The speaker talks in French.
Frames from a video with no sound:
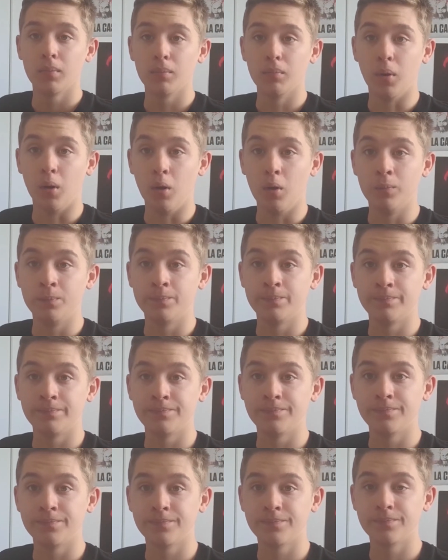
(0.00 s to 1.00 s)
Bon,
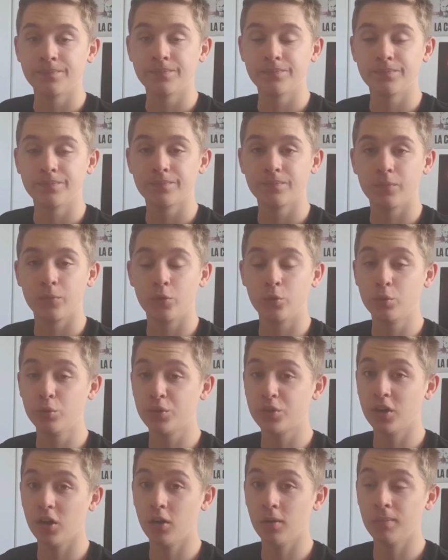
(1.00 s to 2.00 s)
nous
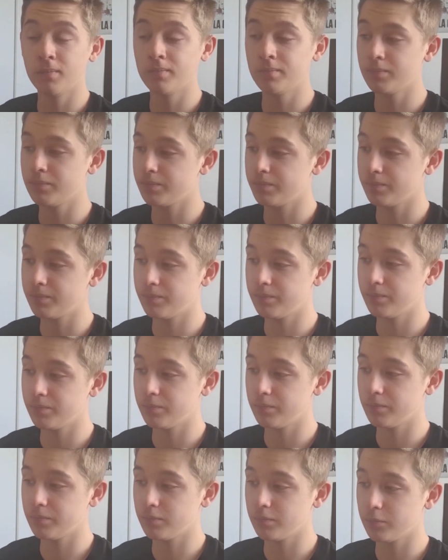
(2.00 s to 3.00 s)
sommes
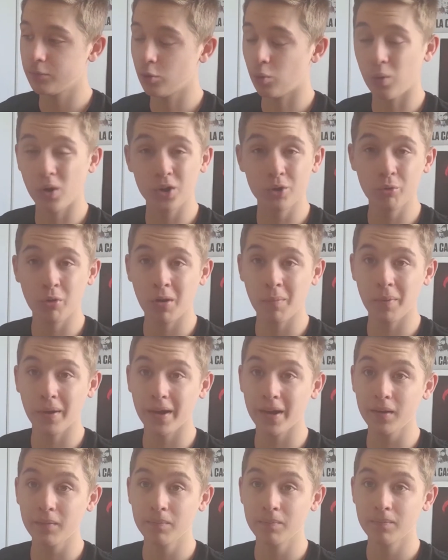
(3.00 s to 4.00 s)
trois jours
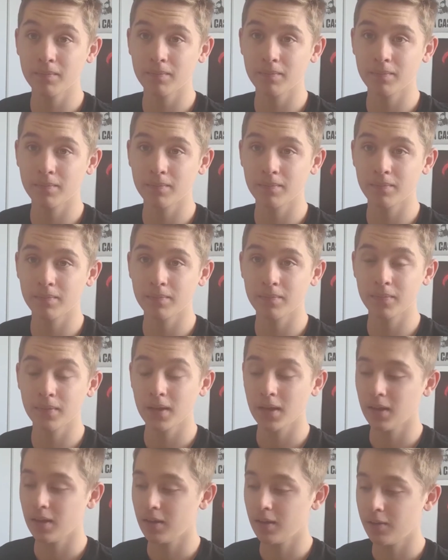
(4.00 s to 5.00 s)
après,
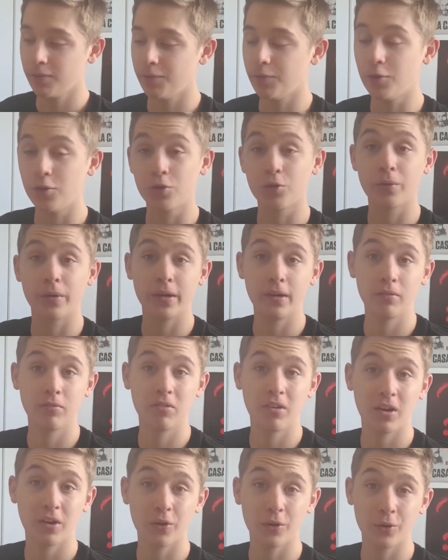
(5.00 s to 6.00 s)
vu que je suis allé
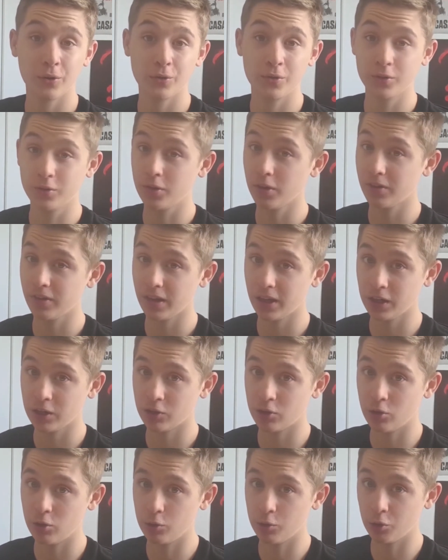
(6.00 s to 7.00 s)
voir euh, Doctor
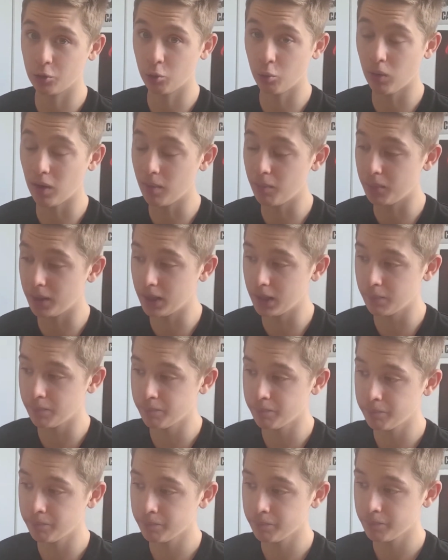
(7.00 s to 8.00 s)
Strange le 3 mai,
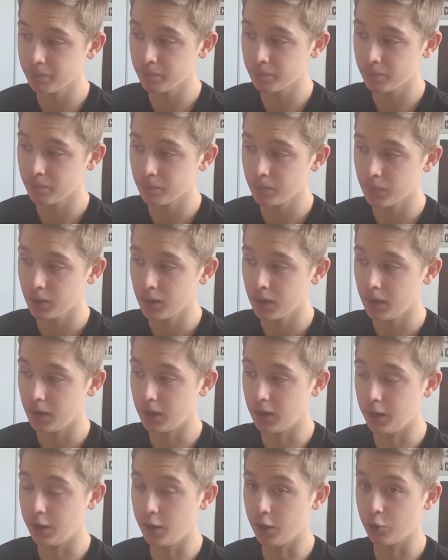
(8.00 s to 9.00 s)

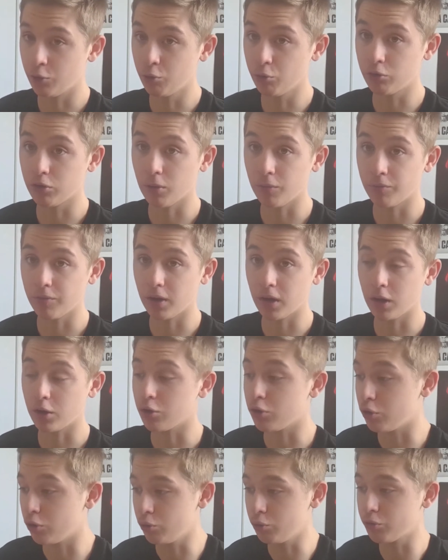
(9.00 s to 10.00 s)
et que nous sommes, enfin,
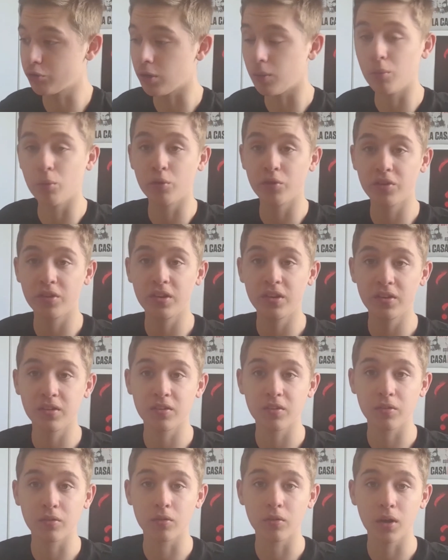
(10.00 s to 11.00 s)
nous sommes le
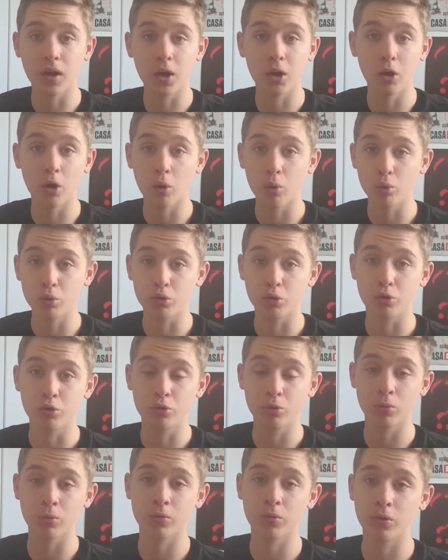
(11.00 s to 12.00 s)
6 euh, à l'heure où je
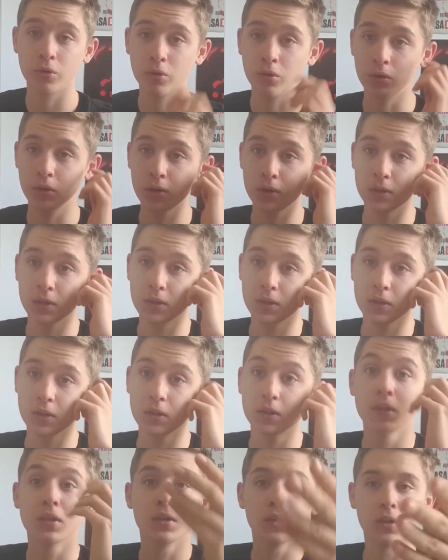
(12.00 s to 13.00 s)
tourne euh,
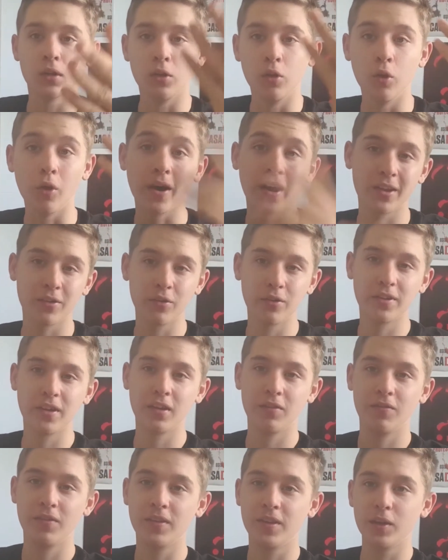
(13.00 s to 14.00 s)
le reste de
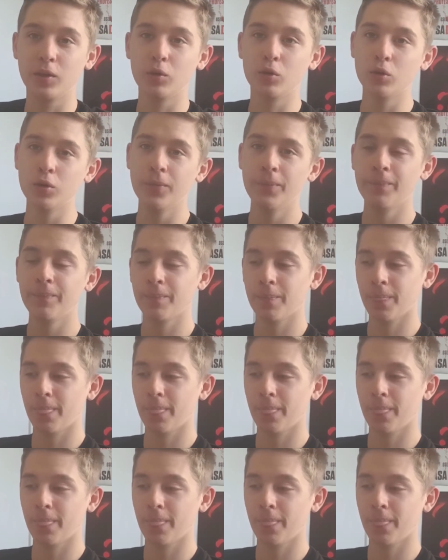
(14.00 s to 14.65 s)
cette vidéo.